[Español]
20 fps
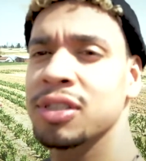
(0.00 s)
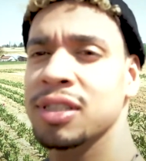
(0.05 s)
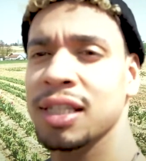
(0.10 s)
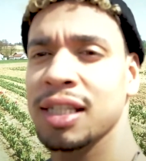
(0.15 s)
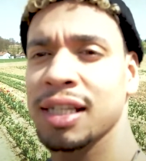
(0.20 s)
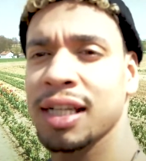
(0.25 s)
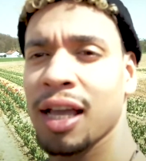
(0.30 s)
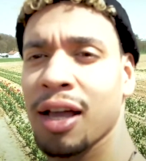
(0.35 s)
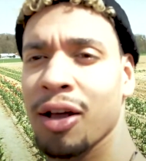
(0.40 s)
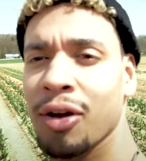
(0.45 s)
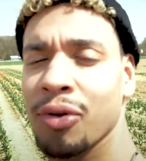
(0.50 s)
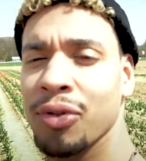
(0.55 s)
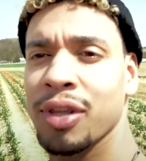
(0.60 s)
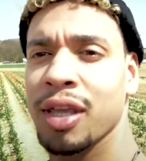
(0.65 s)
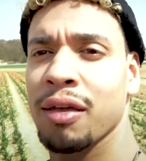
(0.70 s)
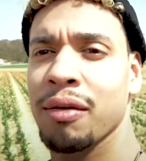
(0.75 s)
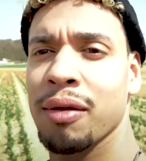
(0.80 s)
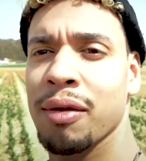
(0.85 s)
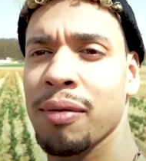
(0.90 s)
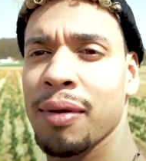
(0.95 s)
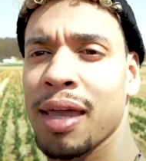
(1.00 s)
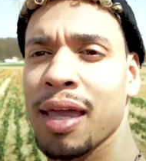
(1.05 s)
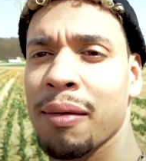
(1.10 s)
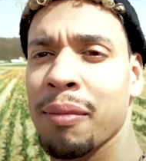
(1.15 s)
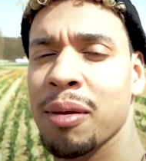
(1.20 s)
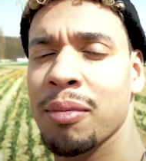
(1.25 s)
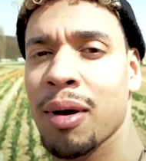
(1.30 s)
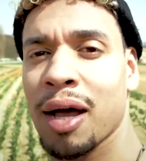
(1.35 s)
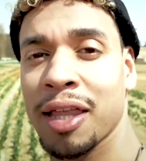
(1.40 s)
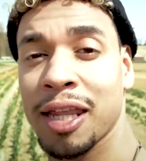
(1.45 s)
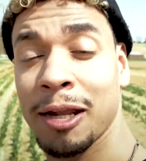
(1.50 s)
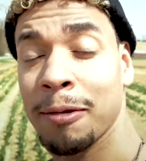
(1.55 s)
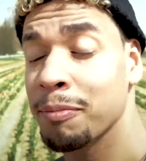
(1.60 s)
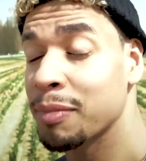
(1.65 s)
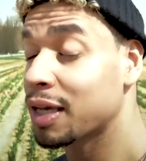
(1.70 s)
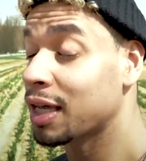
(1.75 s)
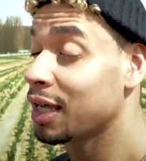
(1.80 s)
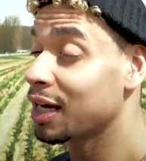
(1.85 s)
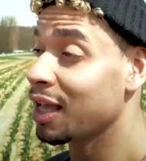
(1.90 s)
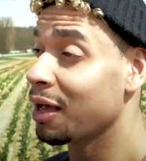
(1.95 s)
cerca de donde vive mi madre,
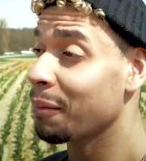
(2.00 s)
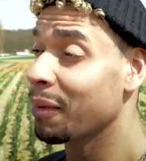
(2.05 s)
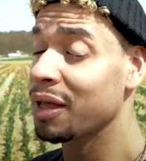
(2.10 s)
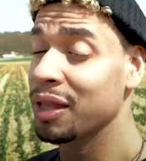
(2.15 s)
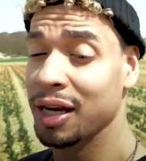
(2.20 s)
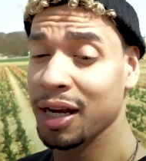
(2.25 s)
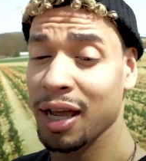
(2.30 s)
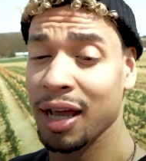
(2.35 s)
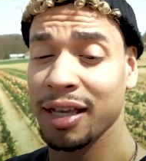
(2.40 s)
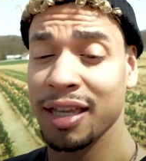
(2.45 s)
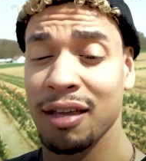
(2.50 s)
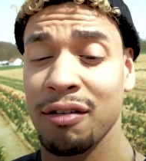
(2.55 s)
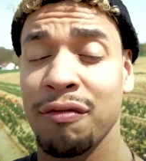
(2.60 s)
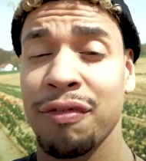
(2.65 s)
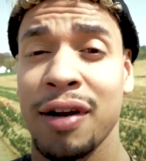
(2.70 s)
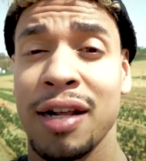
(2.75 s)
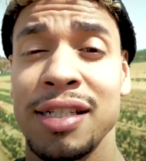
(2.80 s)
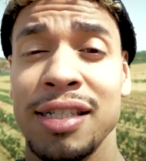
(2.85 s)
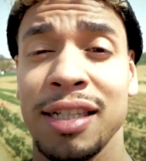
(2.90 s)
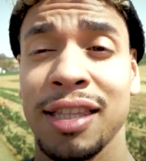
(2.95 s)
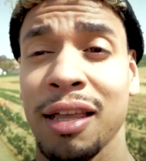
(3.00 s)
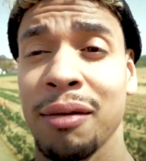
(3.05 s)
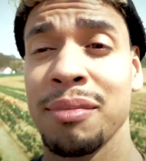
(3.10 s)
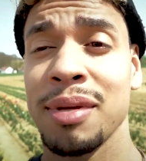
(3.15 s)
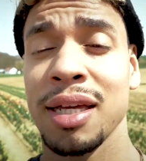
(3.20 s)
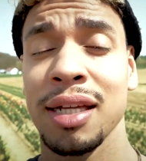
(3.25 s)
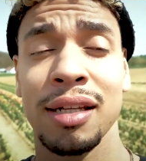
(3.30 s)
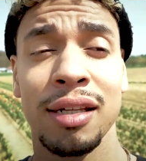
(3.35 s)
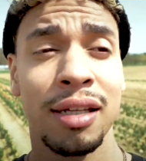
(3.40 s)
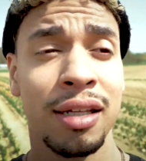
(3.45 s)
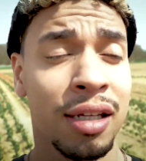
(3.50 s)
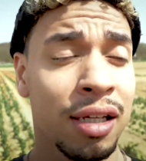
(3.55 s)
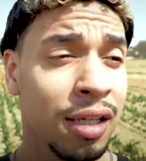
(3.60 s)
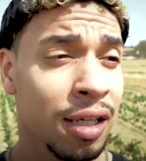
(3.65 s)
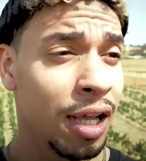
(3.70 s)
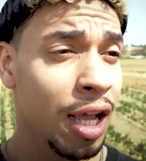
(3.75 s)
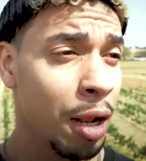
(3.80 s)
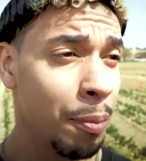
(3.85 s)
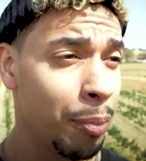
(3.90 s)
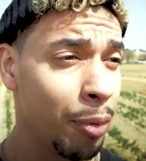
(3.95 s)
mi querida madre, aquí en Francia también.
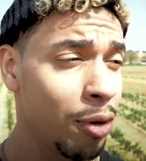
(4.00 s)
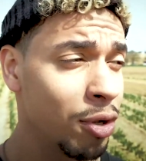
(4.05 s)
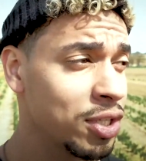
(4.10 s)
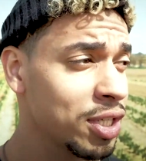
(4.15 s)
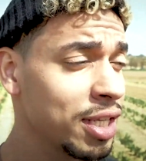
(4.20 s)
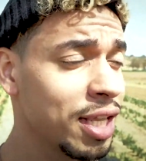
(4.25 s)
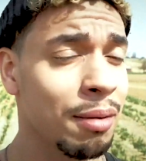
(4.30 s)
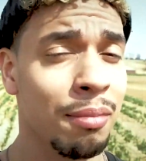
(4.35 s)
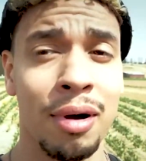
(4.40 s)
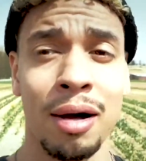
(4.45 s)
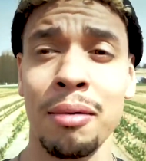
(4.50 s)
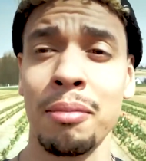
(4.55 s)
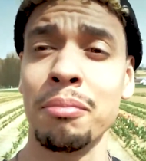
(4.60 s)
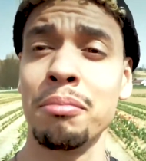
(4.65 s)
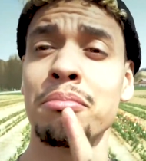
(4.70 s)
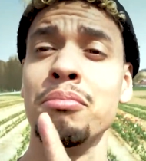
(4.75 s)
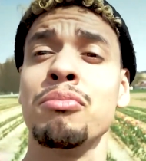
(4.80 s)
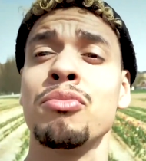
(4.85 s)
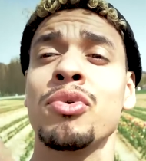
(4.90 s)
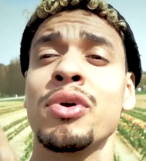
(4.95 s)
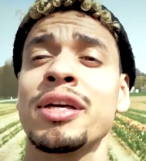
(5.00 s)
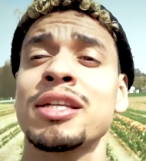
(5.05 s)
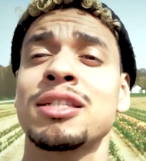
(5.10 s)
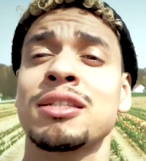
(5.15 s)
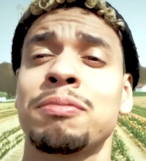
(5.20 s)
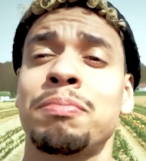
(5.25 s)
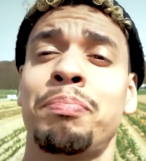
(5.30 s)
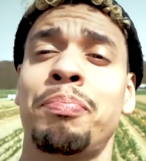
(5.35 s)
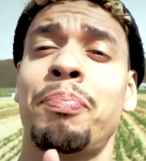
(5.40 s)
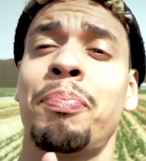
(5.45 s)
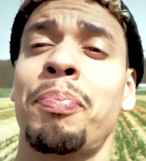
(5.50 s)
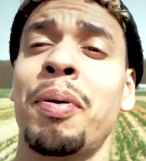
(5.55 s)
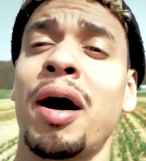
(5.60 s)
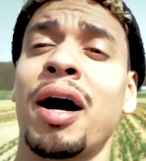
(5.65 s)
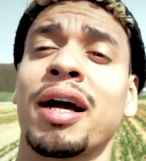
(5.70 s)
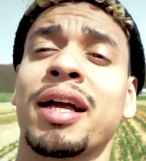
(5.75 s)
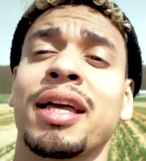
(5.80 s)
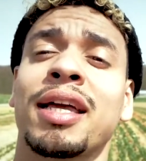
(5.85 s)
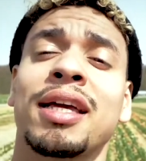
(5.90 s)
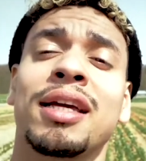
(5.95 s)
El pueblo se llama
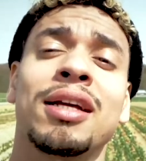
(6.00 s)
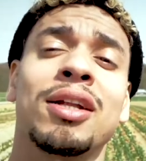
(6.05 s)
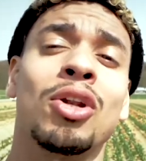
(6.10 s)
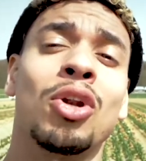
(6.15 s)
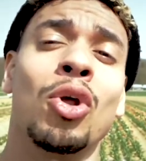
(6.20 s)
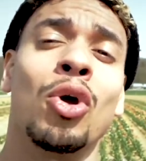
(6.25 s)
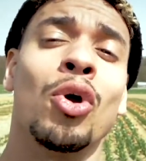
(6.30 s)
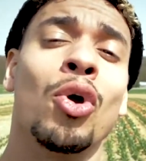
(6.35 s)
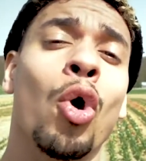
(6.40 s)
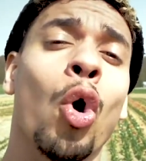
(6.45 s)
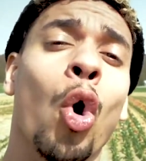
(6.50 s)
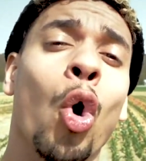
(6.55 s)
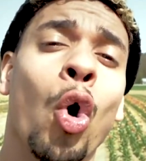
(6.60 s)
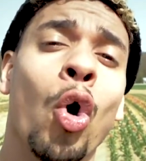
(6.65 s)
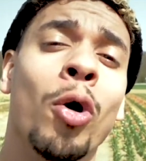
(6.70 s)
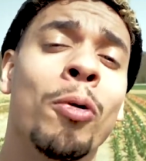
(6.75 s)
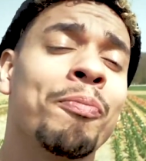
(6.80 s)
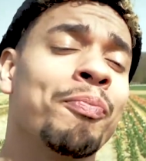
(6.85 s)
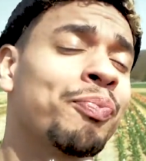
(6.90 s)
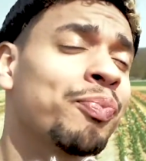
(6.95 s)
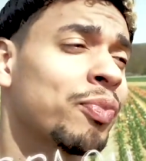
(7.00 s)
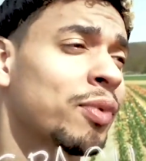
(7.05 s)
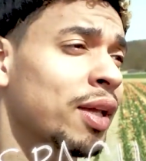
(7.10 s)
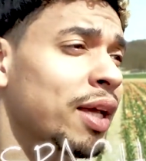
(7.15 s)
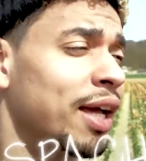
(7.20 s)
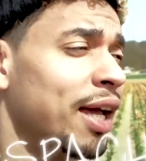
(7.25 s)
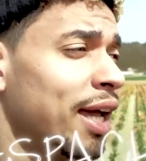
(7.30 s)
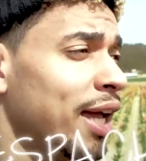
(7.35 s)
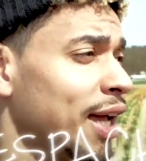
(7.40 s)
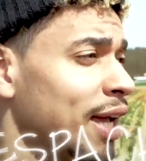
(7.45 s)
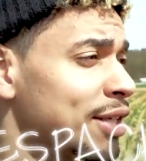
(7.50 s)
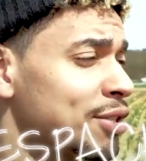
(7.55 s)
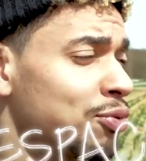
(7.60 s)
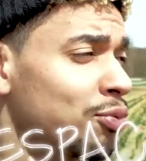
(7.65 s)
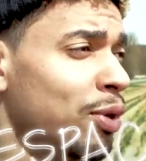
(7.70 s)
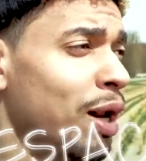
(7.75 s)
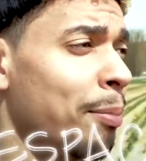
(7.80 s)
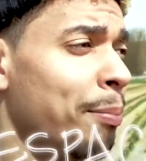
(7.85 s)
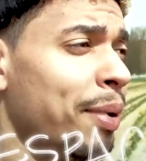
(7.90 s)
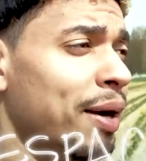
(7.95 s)
Muespac-le-Haut, es
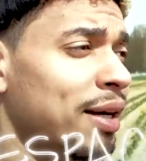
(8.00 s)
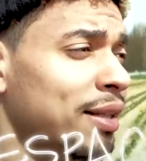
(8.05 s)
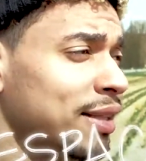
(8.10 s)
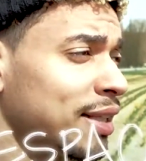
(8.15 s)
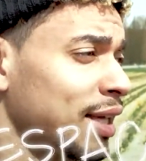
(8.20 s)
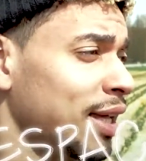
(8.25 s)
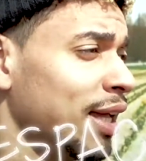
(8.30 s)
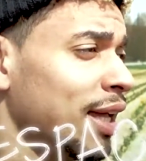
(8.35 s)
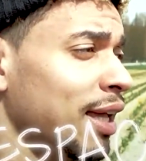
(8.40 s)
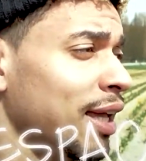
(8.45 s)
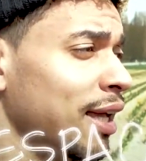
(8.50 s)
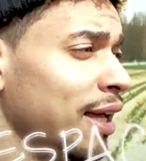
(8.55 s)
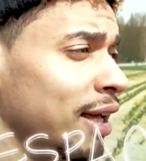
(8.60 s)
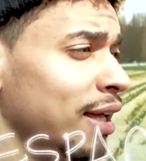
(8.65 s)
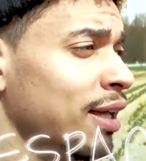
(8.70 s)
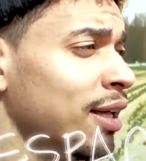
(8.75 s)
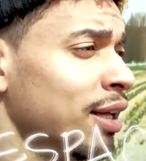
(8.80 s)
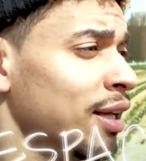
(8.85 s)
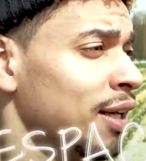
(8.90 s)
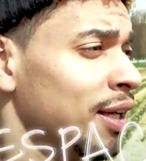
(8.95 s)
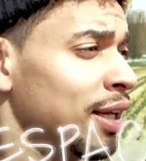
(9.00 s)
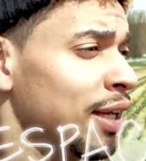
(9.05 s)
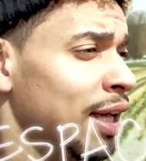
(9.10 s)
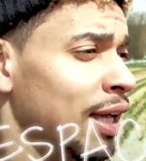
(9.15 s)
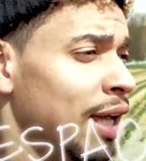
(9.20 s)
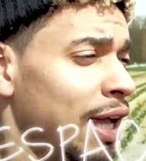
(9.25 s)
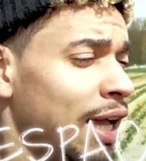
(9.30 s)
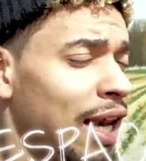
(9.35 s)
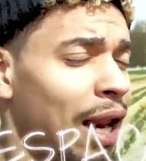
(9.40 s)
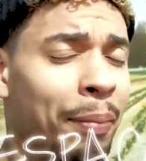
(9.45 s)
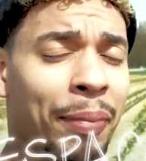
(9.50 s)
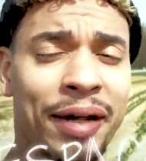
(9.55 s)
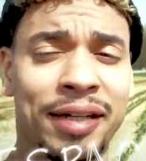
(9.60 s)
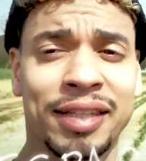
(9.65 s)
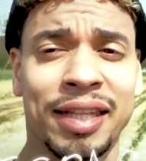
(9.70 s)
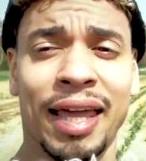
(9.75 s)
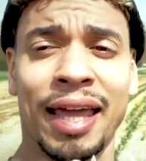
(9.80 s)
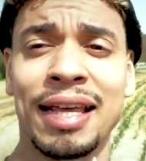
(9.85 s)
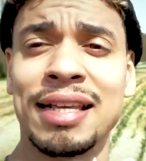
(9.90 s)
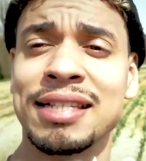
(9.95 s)
una parte eh, la
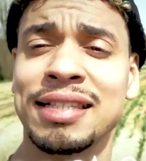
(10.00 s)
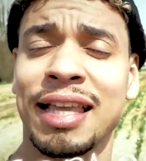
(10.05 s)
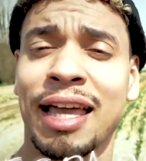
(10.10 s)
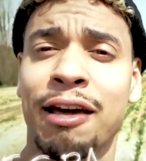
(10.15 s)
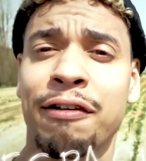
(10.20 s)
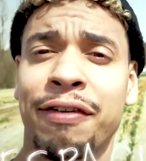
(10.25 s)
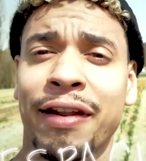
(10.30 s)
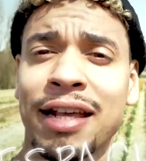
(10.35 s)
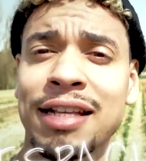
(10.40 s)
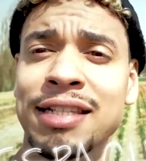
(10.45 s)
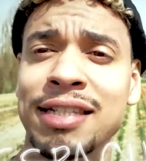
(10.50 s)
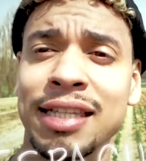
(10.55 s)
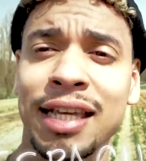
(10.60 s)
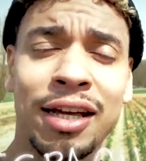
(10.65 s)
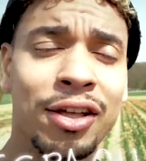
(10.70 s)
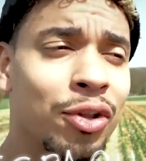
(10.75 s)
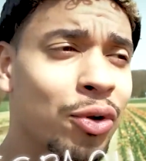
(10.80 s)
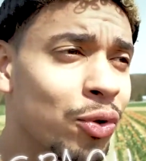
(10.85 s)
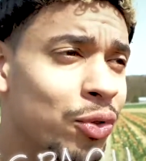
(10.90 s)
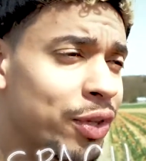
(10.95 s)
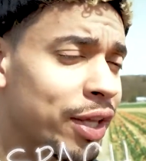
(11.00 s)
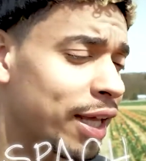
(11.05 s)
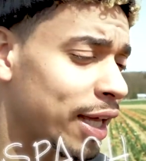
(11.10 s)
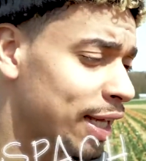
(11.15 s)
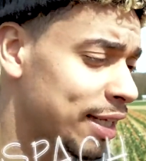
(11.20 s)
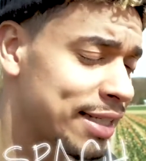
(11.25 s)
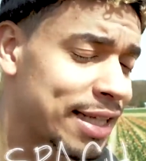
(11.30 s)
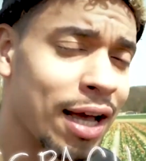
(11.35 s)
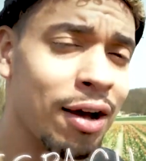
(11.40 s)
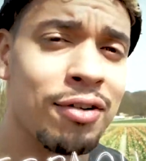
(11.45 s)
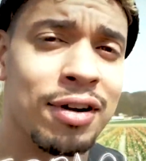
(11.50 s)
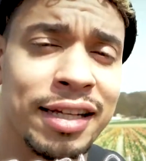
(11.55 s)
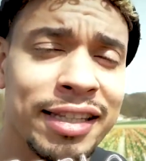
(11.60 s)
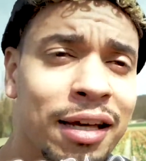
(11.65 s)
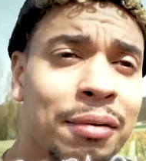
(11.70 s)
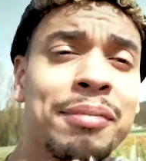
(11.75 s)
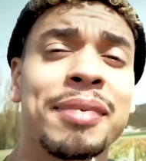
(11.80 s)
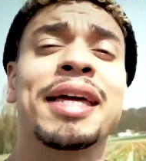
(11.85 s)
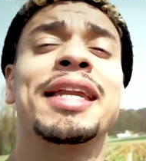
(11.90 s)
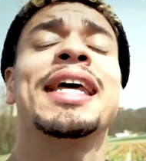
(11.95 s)
parte este de Francia donde se habla
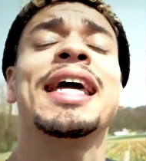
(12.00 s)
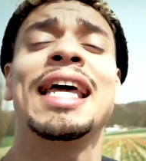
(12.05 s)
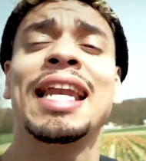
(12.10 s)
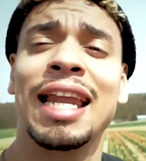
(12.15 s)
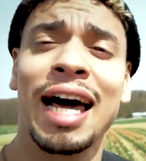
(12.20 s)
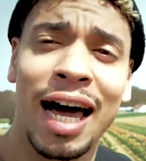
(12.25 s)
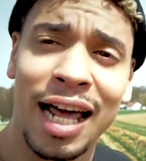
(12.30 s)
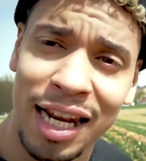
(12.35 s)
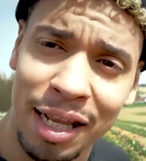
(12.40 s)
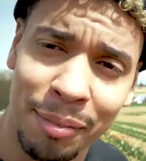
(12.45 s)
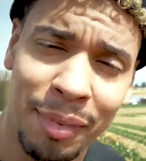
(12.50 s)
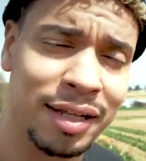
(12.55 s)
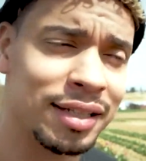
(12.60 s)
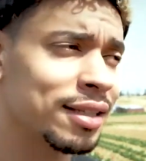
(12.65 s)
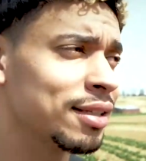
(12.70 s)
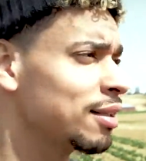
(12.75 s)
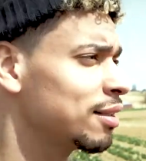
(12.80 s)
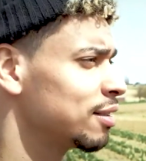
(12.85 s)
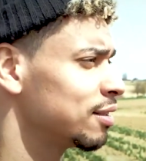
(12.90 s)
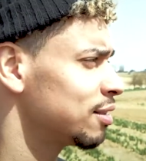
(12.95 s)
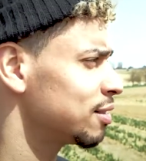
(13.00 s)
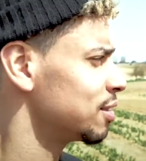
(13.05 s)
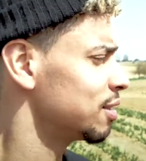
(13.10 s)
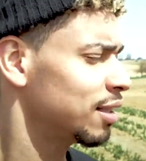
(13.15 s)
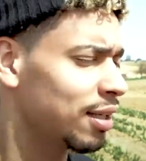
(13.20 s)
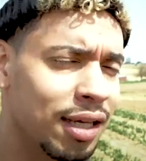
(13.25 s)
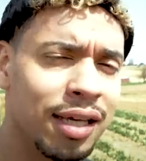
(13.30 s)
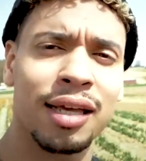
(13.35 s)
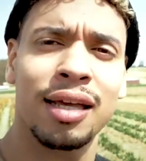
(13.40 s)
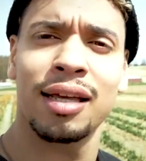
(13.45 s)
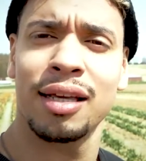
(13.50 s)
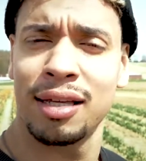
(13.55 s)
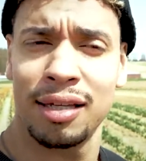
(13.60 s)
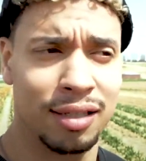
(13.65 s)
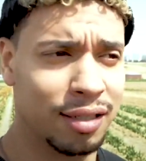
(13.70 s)
también el alemán. ¿sí? Eh,